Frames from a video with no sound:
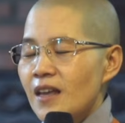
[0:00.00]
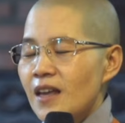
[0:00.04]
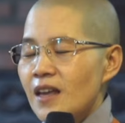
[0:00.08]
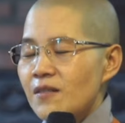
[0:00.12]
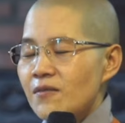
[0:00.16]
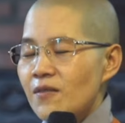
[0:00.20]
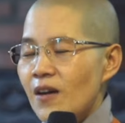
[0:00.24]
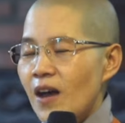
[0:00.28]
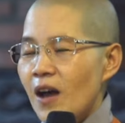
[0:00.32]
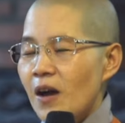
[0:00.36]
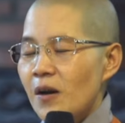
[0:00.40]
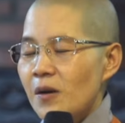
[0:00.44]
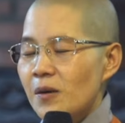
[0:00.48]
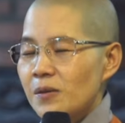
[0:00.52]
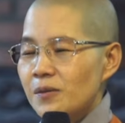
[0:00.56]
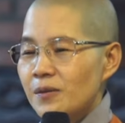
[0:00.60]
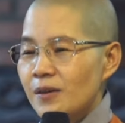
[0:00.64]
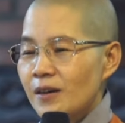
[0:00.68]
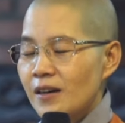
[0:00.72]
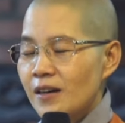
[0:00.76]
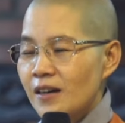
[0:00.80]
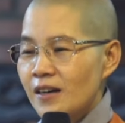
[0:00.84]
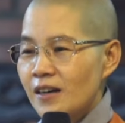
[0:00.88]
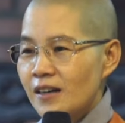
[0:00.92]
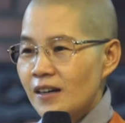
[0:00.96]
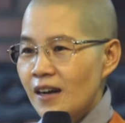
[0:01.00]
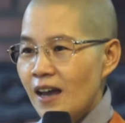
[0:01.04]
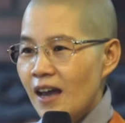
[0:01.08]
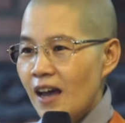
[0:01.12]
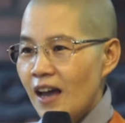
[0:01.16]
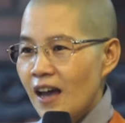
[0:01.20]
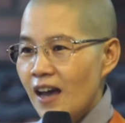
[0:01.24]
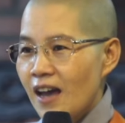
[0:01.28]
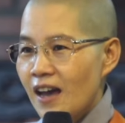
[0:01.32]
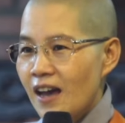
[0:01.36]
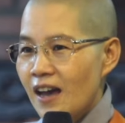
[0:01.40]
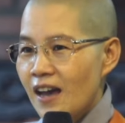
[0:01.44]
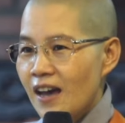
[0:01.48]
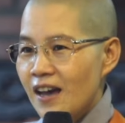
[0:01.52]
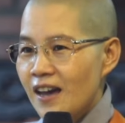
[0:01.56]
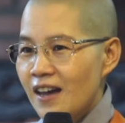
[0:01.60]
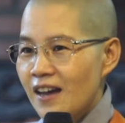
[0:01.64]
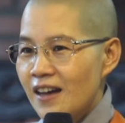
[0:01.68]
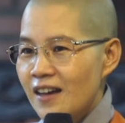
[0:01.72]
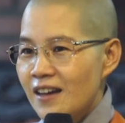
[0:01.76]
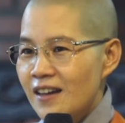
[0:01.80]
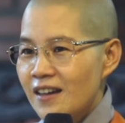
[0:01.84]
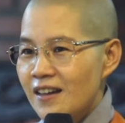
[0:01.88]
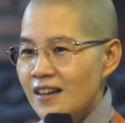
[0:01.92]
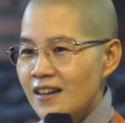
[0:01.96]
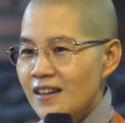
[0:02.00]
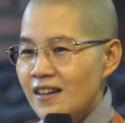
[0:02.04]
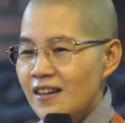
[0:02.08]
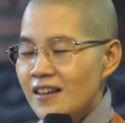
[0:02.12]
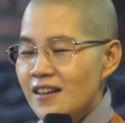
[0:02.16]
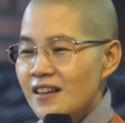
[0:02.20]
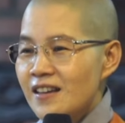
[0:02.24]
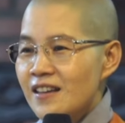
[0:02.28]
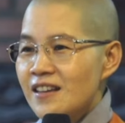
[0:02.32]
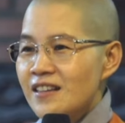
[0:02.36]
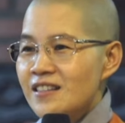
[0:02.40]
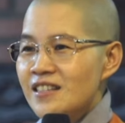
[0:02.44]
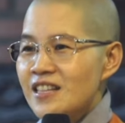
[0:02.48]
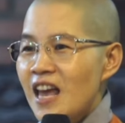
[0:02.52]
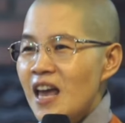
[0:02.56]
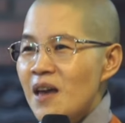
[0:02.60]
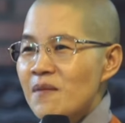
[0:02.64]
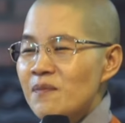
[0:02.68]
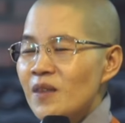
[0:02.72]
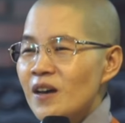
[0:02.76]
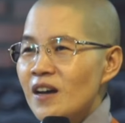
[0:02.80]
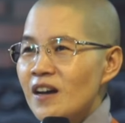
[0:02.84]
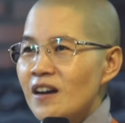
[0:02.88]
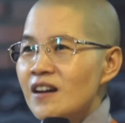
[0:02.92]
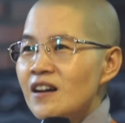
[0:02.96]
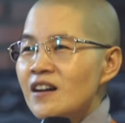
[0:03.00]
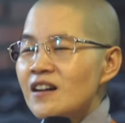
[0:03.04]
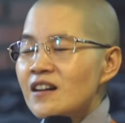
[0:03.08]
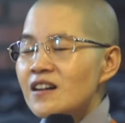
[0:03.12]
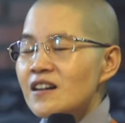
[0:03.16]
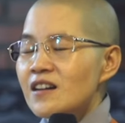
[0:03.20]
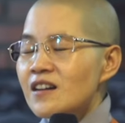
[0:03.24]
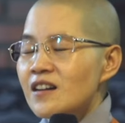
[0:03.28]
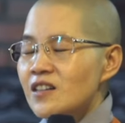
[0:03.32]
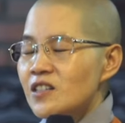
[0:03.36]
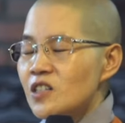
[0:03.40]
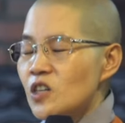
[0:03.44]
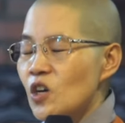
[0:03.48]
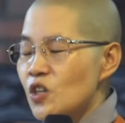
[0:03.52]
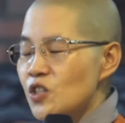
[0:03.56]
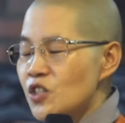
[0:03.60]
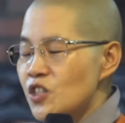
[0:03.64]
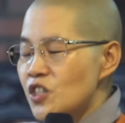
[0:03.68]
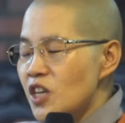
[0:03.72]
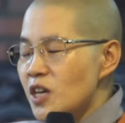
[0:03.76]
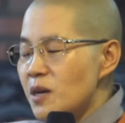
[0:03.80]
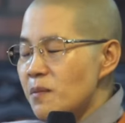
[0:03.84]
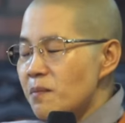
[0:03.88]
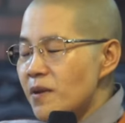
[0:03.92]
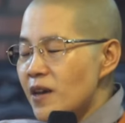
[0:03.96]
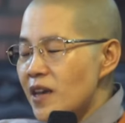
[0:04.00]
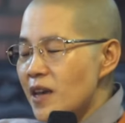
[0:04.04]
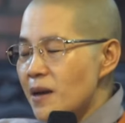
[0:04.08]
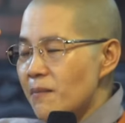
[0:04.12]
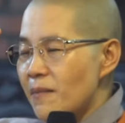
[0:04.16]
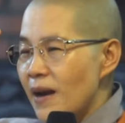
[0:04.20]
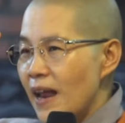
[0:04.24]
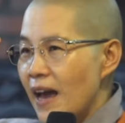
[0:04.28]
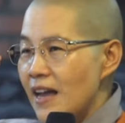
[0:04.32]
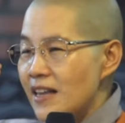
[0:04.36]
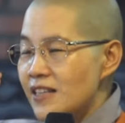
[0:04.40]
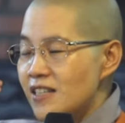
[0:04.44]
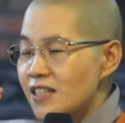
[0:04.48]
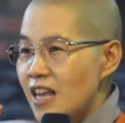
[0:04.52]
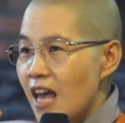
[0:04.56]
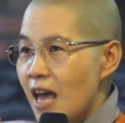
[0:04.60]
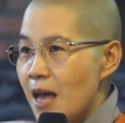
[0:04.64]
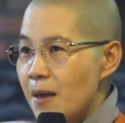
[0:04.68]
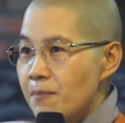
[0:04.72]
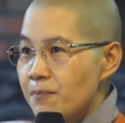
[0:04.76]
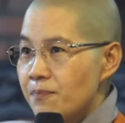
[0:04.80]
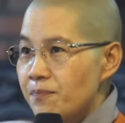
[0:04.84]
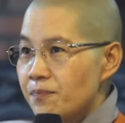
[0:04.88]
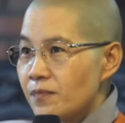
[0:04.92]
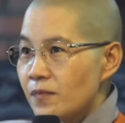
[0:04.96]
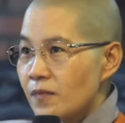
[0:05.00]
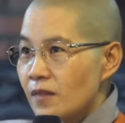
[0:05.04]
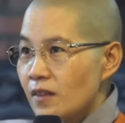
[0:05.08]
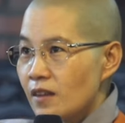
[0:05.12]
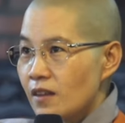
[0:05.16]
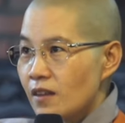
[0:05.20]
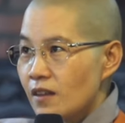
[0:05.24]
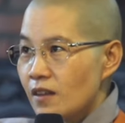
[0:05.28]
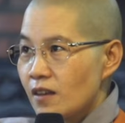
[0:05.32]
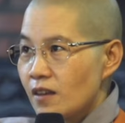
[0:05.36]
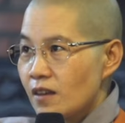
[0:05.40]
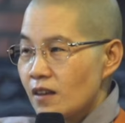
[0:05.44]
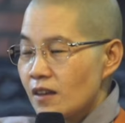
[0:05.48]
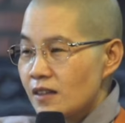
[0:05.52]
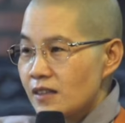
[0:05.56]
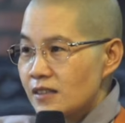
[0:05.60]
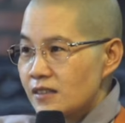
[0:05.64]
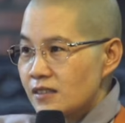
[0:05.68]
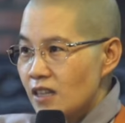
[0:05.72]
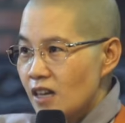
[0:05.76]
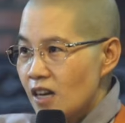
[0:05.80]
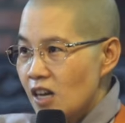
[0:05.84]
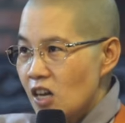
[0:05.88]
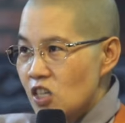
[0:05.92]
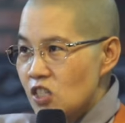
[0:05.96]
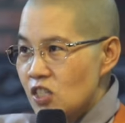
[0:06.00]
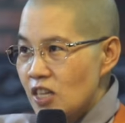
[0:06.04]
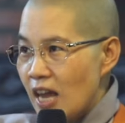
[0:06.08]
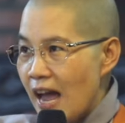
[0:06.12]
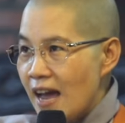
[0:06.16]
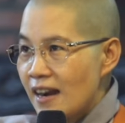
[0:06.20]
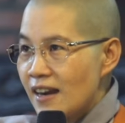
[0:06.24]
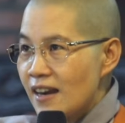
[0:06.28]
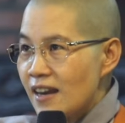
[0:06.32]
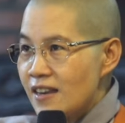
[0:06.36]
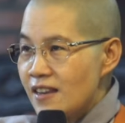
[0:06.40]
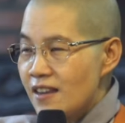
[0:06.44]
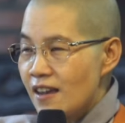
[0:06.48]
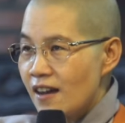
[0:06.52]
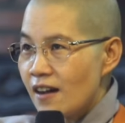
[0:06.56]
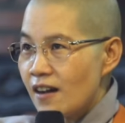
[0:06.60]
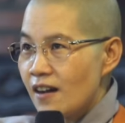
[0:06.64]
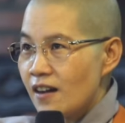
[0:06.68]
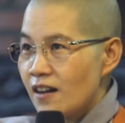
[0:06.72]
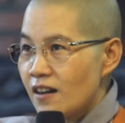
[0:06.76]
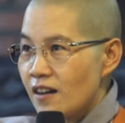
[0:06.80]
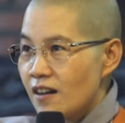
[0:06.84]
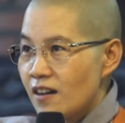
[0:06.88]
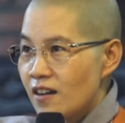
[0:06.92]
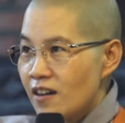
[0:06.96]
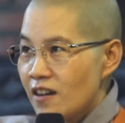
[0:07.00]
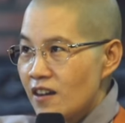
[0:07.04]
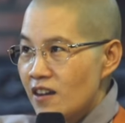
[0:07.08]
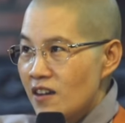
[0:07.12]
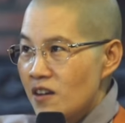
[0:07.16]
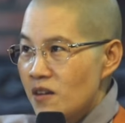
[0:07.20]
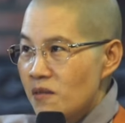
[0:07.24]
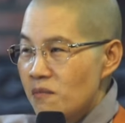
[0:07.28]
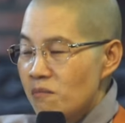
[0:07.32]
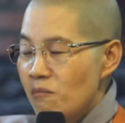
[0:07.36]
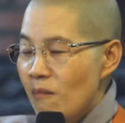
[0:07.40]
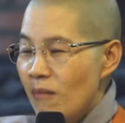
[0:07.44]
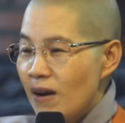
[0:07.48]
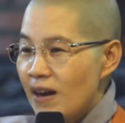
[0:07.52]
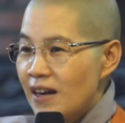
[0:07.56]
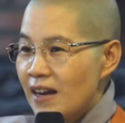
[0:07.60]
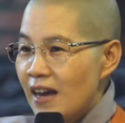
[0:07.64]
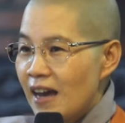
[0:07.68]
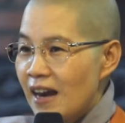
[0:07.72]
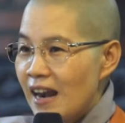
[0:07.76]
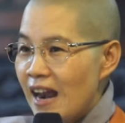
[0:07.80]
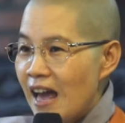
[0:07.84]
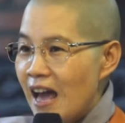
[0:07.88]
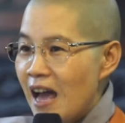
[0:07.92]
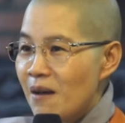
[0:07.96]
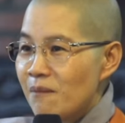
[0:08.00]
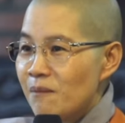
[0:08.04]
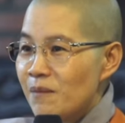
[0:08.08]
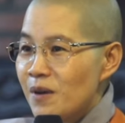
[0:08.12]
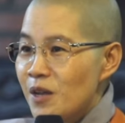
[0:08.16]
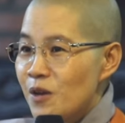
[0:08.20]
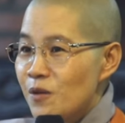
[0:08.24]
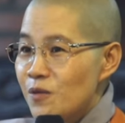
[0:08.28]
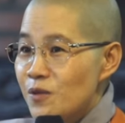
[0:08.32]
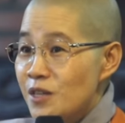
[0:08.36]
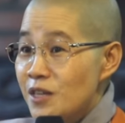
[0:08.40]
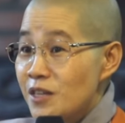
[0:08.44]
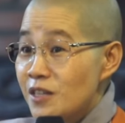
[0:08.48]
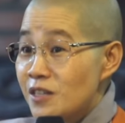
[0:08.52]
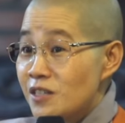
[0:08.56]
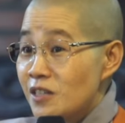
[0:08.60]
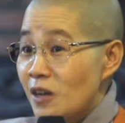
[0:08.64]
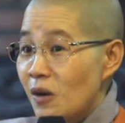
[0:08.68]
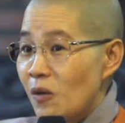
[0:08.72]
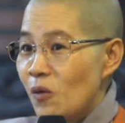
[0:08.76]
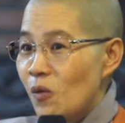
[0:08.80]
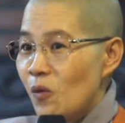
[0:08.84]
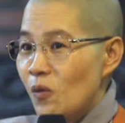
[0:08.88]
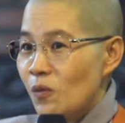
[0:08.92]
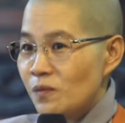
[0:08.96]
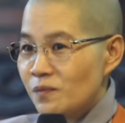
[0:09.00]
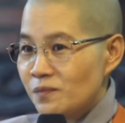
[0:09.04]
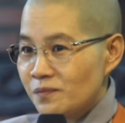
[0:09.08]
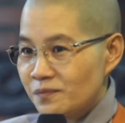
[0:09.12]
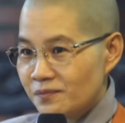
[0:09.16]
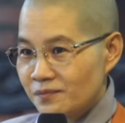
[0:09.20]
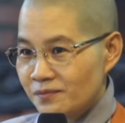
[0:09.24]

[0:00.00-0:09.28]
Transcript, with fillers: hết vào thở ra xem thử rồi chiêm nghiệm lại xem từ sáng đến giờ mình đã làm điều gì xấu